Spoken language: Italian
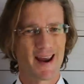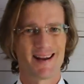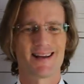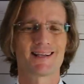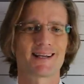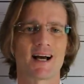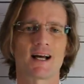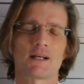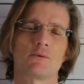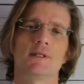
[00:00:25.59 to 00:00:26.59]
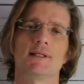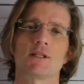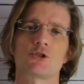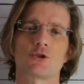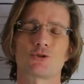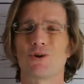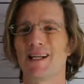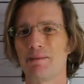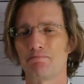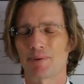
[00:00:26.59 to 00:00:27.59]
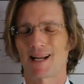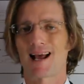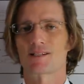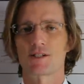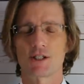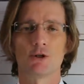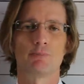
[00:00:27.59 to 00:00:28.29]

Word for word: elencare quelle che sono le prassi